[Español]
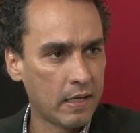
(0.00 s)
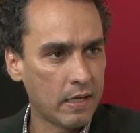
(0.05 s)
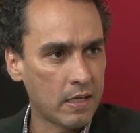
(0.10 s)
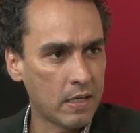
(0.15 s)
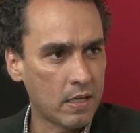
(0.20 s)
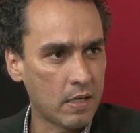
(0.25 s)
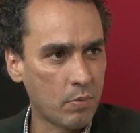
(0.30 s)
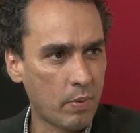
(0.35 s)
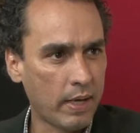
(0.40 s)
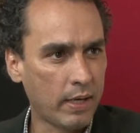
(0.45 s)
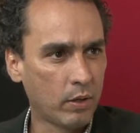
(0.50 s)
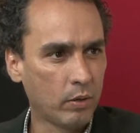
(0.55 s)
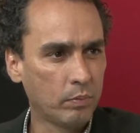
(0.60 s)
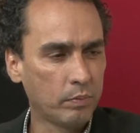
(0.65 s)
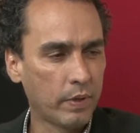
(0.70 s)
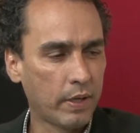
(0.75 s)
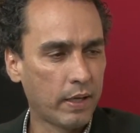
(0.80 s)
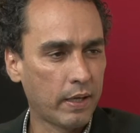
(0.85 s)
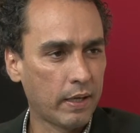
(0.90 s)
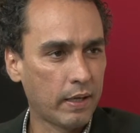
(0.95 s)
y bueno,
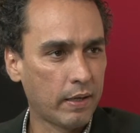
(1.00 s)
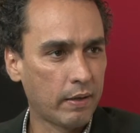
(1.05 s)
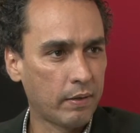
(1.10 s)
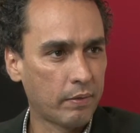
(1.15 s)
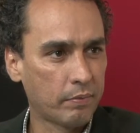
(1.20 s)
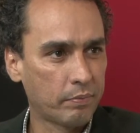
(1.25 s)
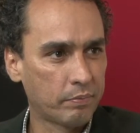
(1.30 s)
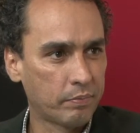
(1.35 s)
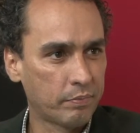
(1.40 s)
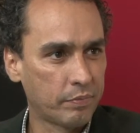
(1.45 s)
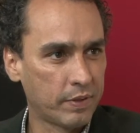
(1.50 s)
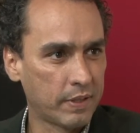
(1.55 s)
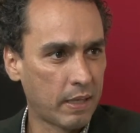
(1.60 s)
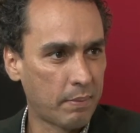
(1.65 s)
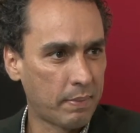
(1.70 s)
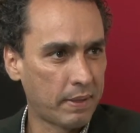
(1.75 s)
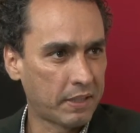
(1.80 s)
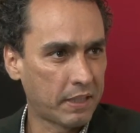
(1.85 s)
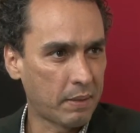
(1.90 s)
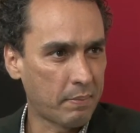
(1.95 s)
eh,
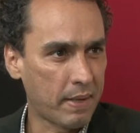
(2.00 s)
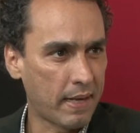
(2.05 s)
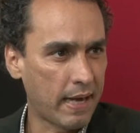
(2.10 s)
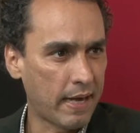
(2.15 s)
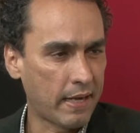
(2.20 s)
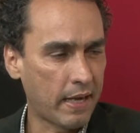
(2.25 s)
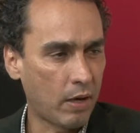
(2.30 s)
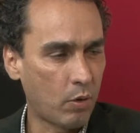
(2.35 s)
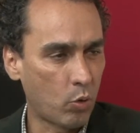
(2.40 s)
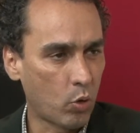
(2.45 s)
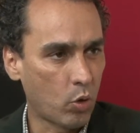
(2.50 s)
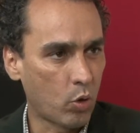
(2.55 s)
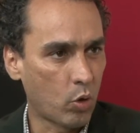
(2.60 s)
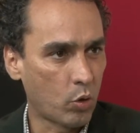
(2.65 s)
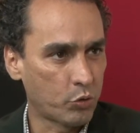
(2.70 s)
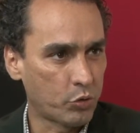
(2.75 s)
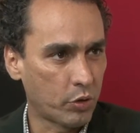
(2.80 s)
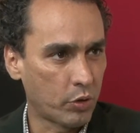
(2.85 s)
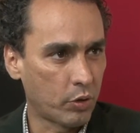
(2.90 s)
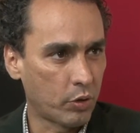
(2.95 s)
finalmente también hay algunos,